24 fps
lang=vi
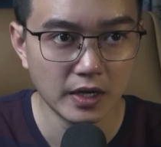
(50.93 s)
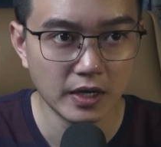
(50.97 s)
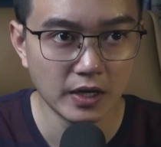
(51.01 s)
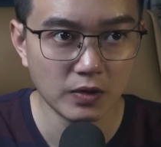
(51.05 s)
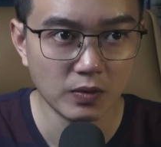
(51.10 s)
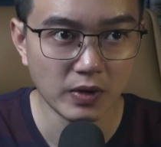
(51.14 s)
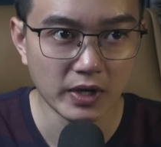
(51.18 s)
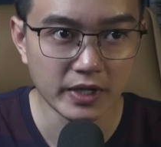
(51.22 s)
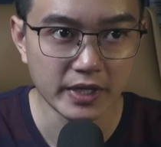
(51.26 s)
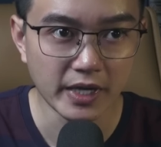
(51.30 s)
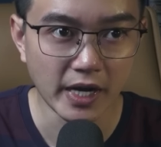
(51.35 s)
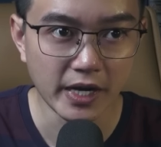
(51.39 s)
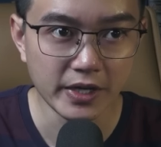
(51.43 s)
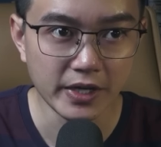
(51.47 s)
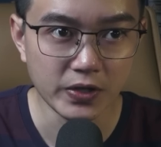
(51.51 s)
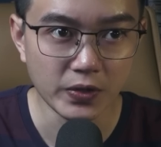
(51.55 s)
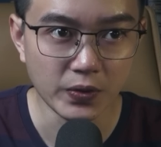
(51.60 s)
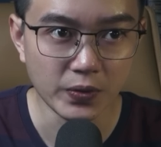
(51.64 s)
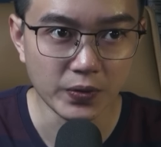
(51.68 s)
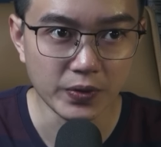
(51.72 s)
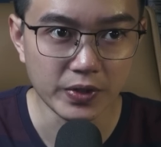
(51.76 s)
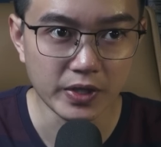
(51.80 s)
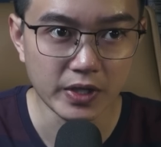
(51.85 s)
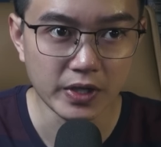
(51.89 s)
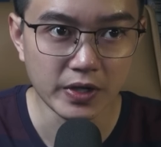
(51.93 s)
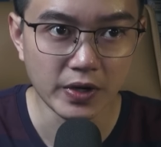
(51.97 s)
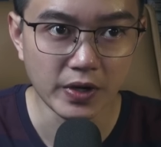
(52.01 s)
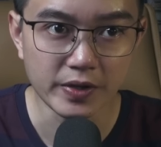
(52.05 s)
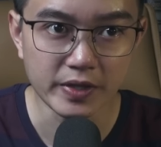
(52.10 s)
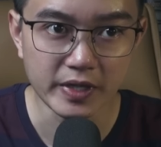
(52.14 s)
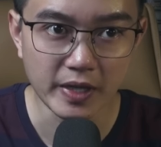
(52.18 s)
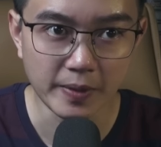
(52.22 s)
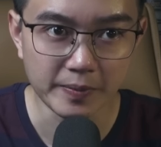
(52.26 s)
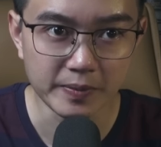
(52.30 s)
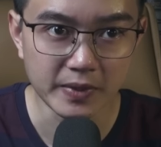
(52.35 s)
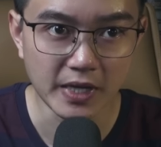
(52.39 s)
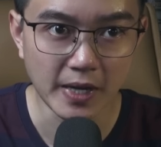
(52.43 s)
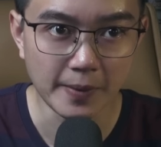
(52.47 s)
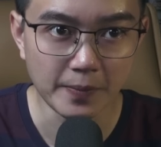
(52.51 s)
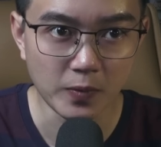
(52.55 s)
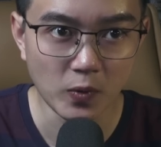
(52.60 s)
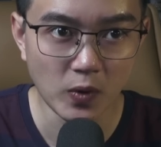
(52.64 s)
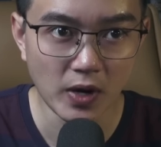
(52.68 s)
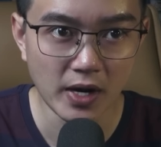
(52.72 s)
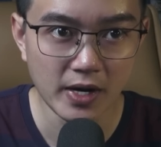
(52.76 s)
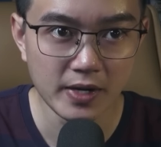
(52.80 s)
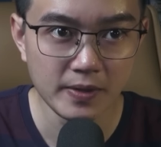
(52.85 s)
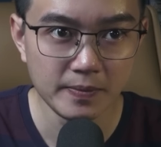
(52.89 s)
Hoặc giả dụ như họ chậm chạp
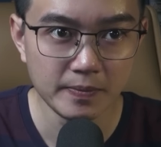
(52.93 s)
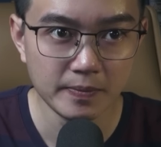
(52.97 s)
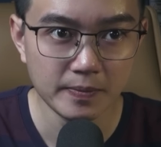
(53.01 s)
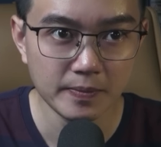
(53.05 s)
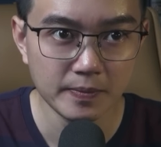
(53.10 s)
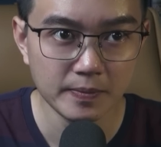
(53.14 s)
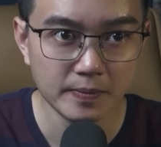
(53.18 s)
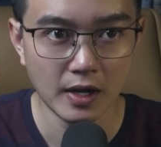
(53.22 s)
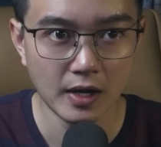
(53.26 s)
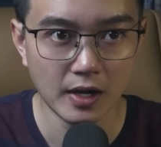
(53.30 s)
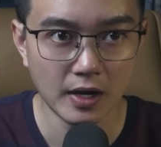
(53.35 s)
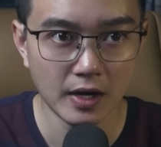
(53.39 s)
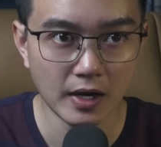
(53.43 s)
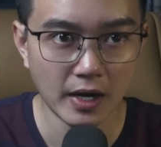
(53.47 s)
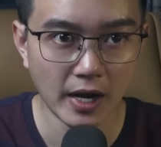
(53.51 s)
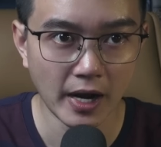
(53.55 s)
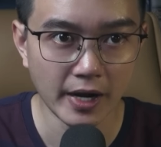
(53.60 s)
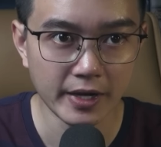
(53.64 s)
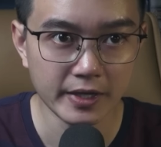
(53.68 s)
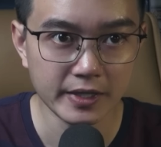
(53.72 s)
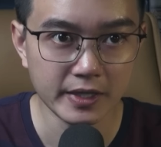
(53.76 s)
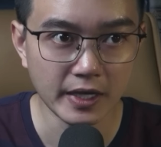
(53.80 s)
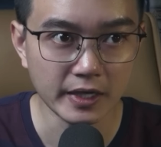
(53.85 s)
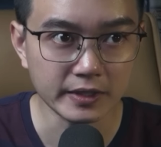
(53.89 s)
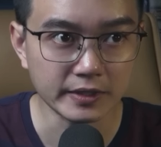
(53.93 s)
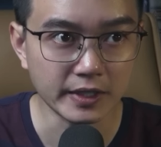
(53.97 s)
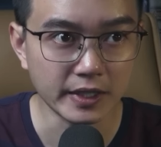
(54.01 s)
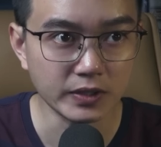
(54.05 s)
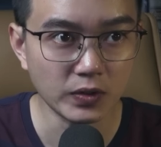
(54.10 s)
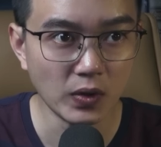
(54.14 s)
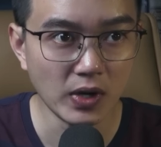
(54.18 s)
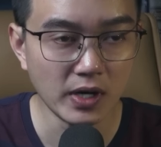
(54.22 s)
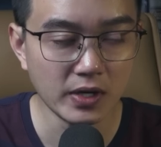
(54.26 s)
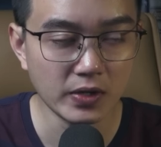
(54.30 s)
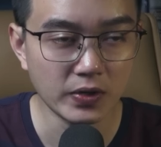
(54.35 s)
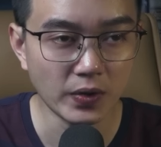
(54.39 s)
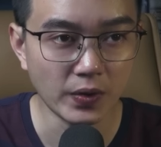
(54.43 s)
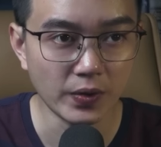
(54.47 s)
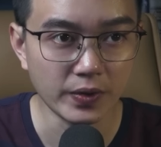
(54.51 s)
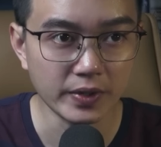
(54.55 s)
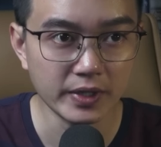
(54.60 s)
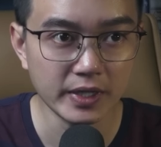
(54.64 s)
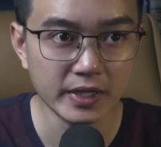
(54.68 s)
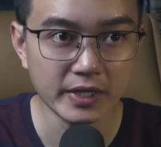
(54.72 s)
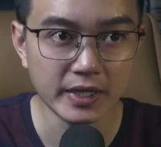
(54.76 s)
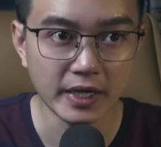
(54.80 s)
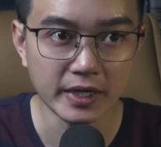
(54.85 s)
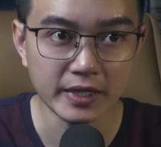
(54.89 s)
quá, lại chẳng thể thoát khỏi
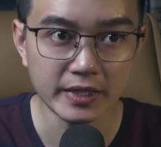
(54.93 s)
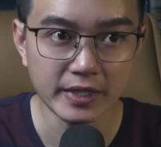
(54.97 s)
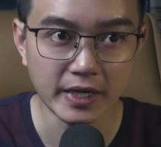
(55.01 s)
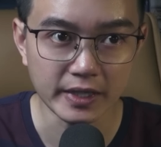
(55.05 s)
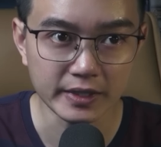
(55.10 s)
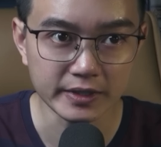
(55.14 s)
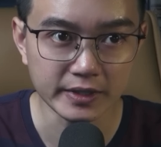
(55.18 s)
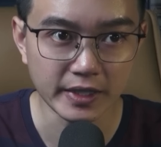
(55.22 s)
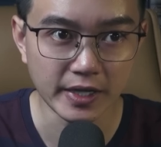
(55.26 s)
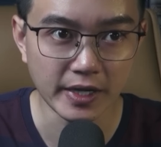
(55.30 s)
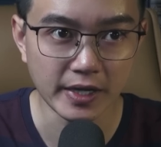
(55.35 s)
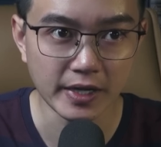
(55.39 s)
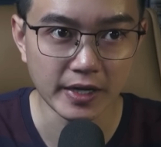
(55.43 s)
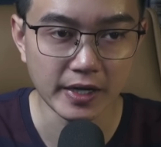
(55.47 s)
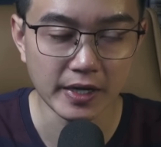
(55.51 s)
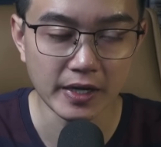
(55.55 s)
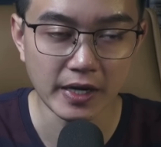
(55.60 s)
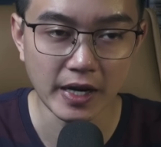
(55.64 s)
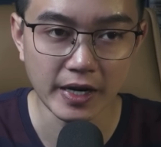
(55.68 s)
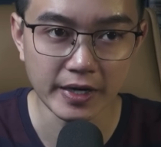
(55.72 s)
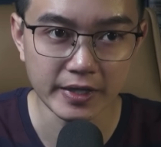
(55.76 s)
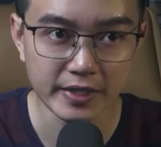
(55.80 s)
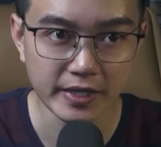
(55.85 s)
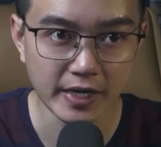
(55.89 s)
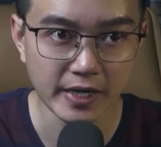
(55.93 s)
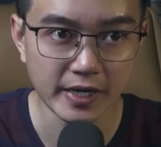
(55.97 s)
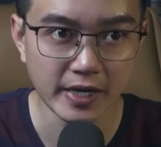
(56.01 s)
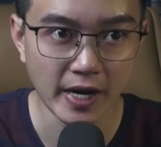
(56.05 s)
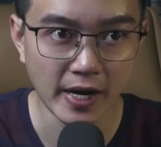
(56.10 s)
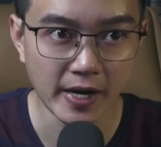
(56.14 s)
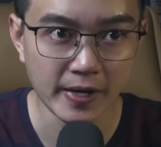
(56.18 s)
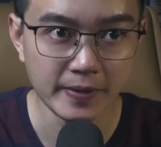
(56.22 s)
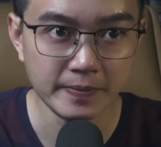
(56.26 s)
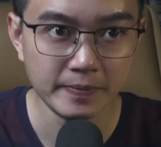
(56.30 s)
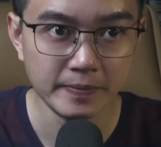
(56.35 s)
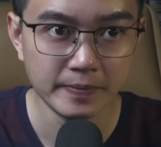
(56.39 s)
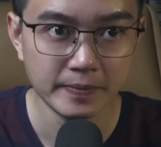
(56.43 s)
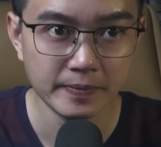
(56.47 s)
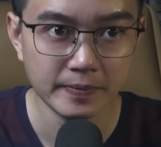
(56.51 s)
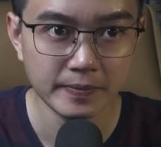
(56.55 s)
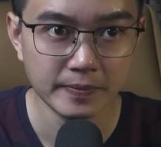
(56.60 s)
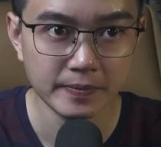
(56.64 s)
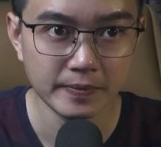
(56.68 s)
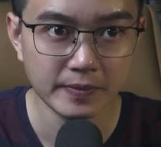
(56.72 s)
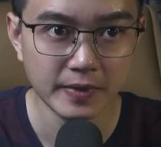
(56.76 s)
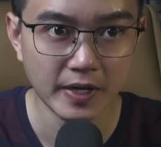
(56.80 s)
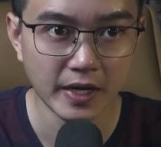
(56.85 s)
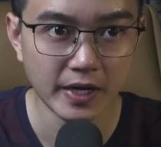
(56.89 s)
cái cảnh kẹt xe ở Lăng Cha Cả
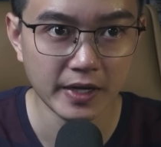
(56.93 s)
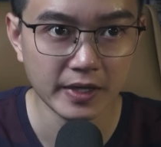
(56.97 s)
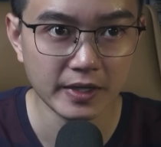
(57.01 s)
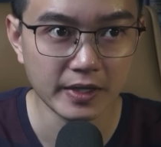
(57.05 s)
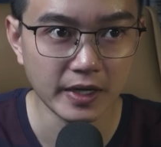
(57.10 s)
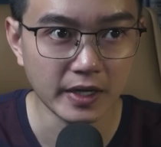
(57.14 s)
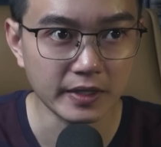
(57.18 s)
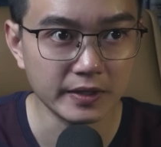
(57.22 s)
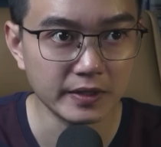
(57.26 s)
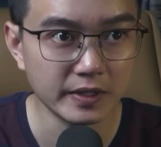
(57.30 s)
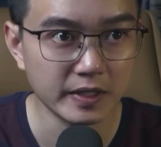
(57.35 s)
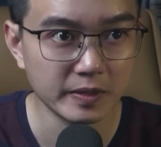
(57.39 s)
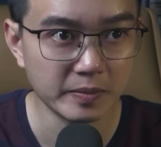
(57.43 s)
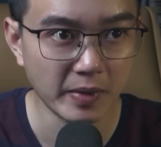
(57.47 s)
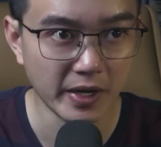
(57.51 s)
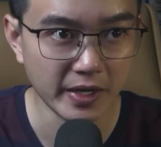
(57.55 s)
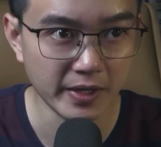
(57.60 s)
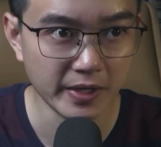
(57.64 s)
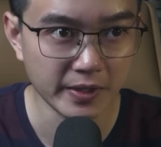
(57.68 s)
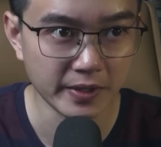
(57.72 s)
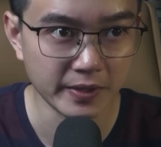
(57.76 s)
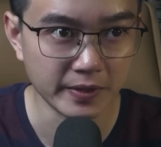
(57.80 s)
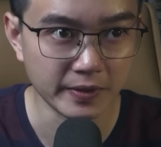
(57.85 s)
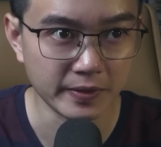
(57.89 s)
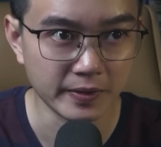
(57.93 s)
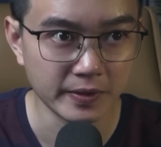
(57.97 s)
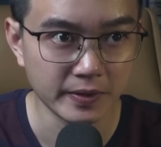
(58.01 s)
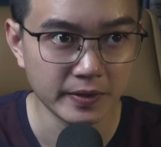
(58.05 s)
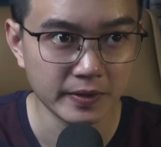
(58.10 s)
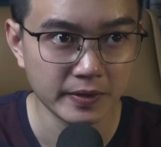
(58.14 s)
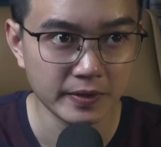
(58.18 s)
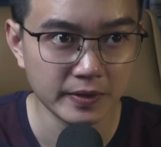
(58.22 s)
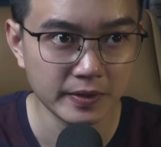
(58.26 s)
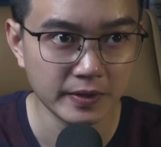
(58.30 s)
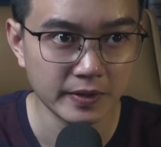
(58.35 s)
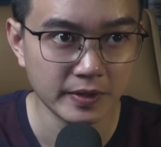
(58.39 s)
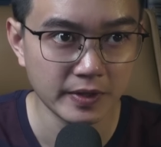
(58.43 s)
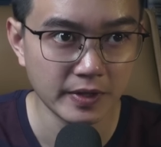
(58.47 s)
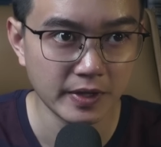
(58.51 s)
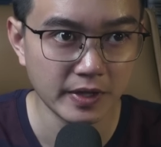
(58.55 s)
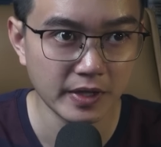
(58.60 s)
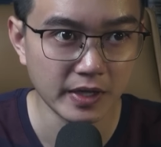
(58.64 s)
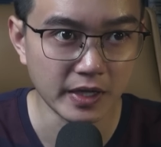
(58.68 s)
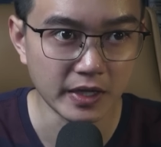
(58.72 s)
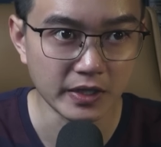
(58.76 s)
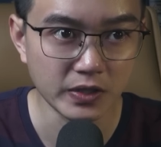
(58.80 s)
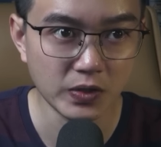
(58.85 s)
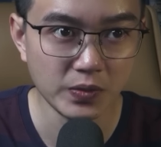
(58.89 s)
hay ngã tư Bảy Hiền,
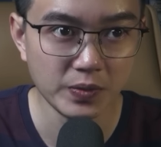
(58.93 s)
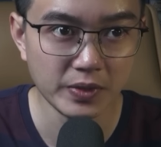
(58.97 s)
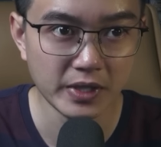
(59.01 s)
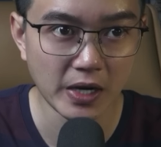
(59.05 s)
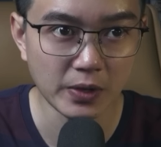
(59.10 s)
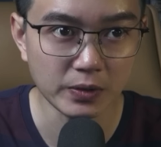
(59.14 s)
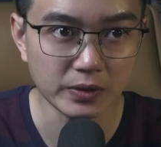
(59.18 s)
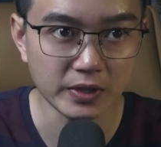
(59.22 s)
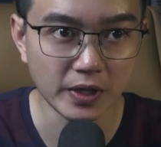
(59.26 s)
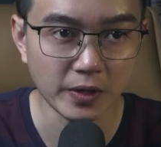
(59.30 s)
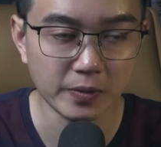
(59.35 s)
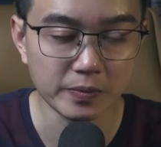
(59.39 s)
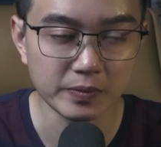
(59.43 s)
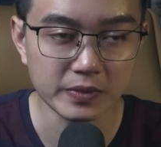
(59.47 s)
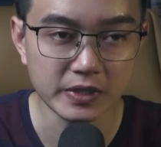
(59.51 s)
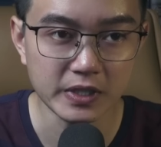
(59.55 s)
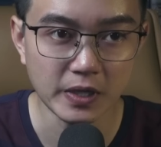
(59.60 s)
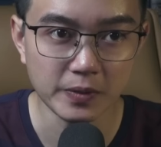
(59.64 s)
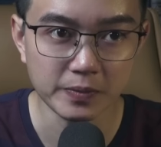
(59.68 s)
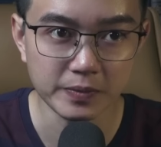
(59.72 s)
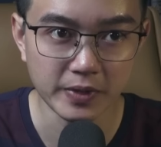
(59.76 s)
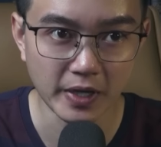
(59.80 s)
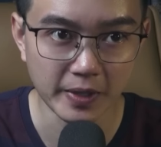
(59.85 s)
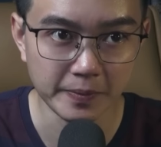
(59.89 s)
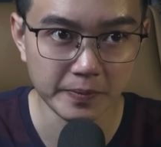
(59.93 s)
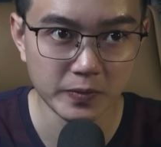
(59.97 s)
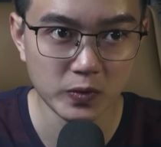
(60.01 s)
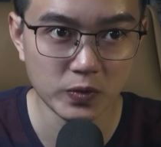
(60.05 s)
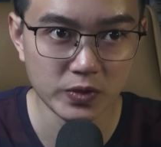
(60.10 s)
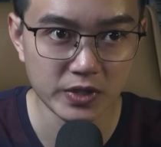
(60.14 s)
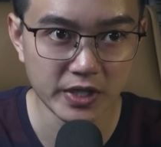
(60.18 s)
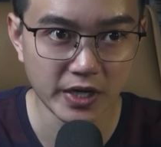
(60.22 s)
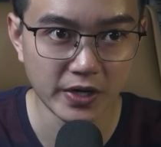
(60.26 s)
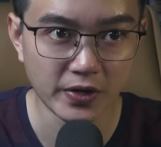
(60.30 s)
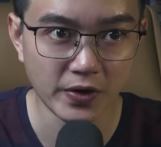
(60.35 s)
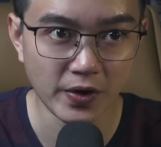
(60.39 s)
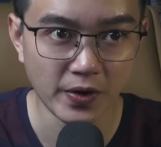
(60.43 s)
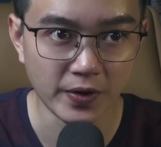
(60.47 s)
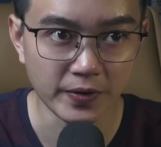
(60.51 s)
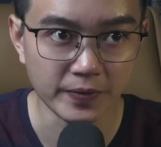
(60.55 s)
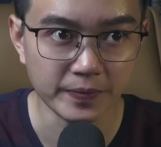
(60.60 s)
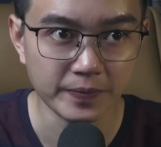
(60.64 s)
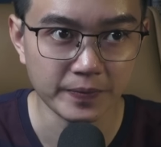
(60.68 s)
những nút giao thông trọng điểm của Sài Gòn.